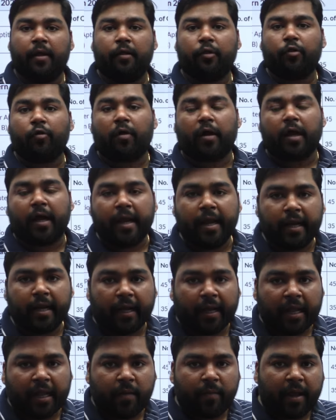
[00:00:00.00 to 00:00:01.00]
तो कहीं ना
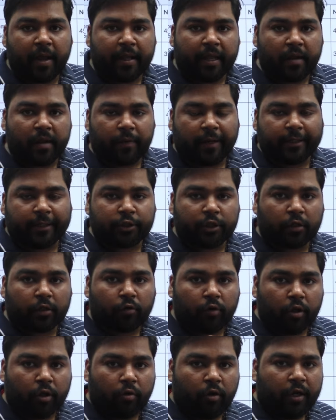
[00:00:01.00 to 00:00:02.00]
कहीं बैंकिंग परीक्षा
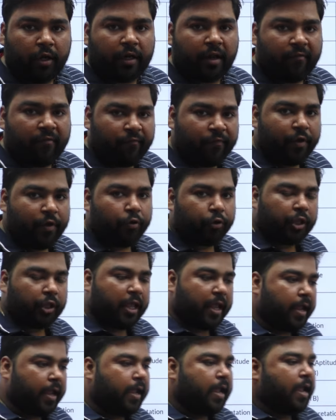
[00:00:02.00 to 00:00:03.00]
थोड़ी थोड़ी टफ भी होती
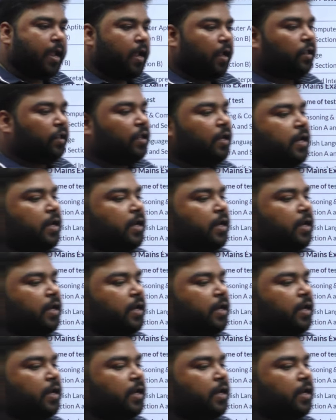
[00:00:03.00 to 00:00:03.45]
है इसीलिए